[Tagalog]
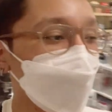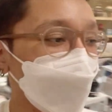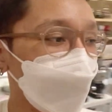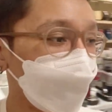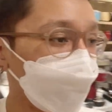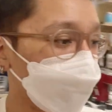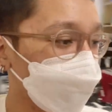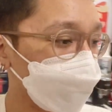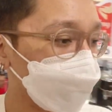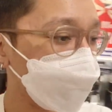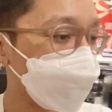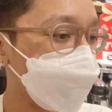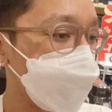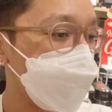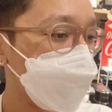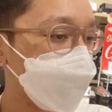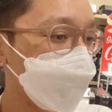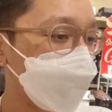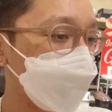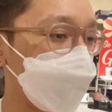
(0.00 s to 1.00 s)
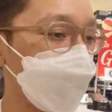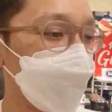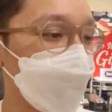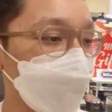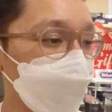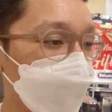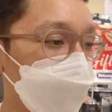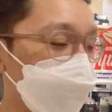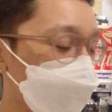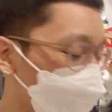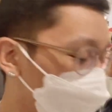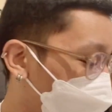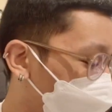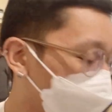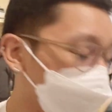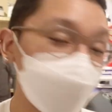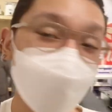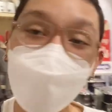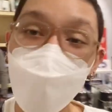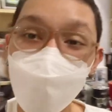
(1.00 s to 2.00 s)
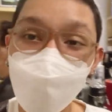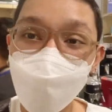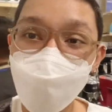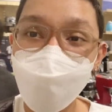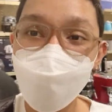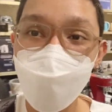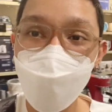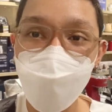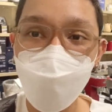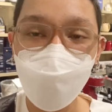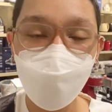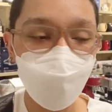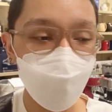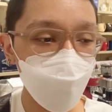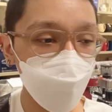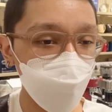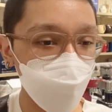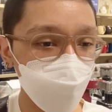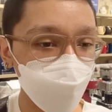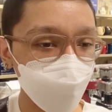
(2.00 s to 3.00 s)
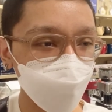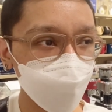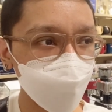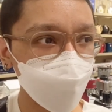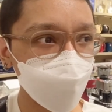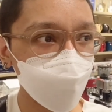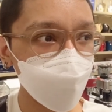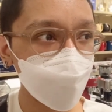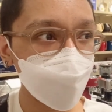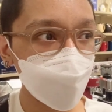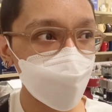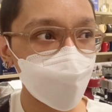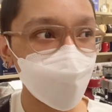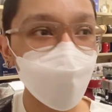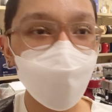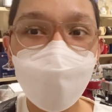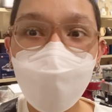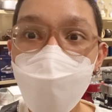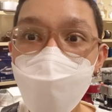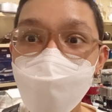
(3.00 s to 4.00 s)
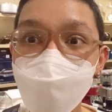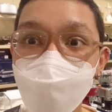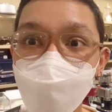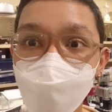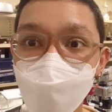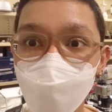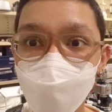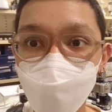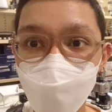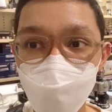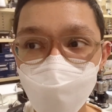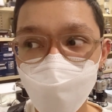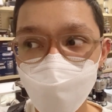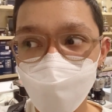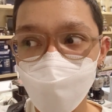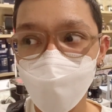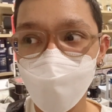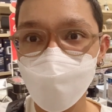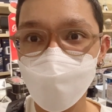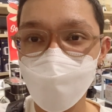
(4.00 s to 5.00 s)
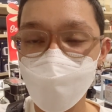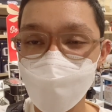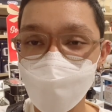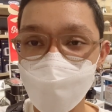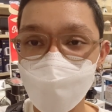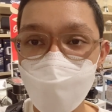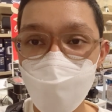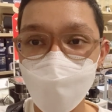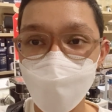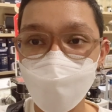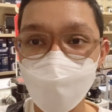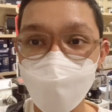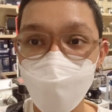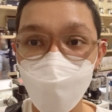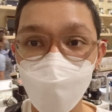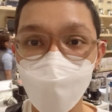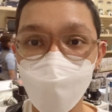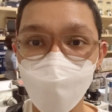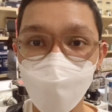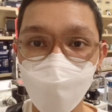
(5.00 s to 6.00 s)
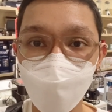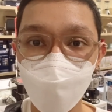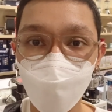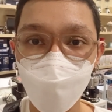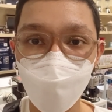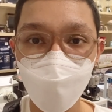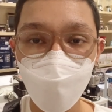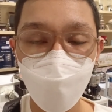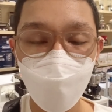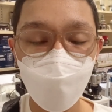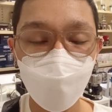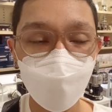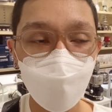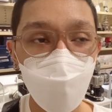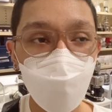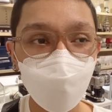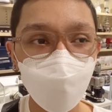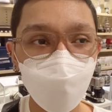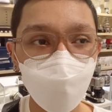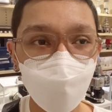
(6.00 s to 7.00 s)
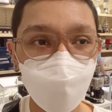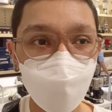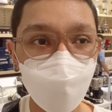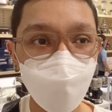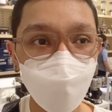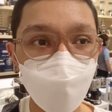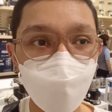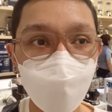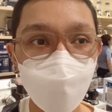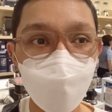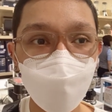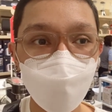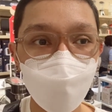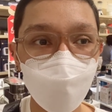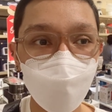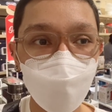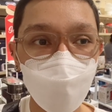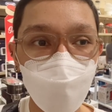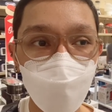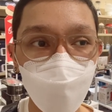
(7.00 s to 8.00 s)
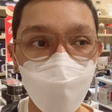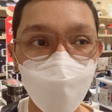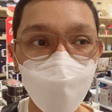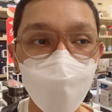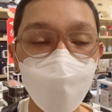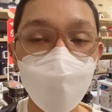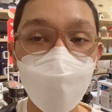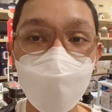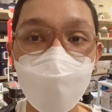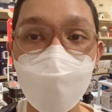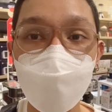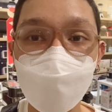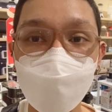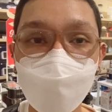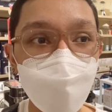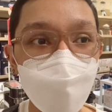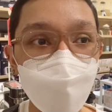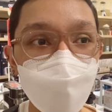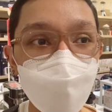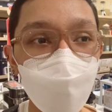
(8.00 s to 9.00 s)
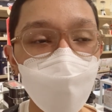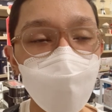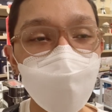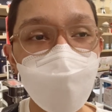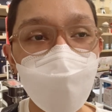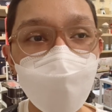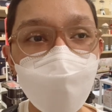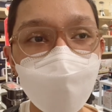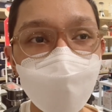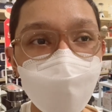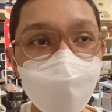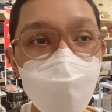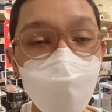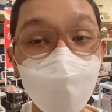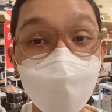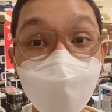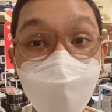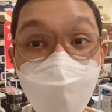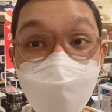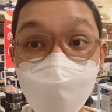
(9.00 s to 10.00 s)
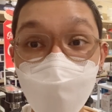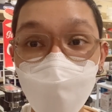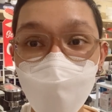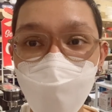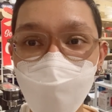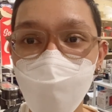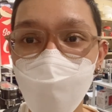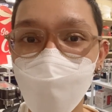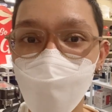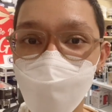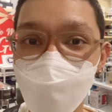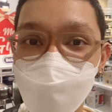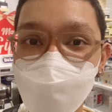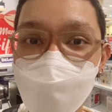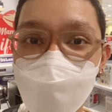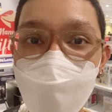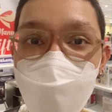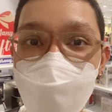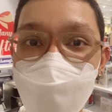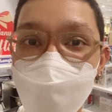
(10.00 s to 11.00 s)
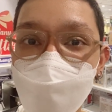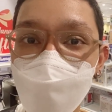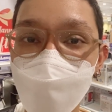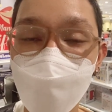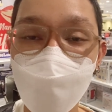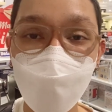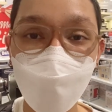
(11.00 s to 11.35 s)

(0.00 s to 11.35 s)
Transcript: So today is, anong date ba? December 8 and biglaan lang tong vlog na to guys kasi dapat di ako mag-vlog. And actually, earlier kaya kami umalis. Napadaan lang talaga kami sa SM Mega Mall kasi galing kami sa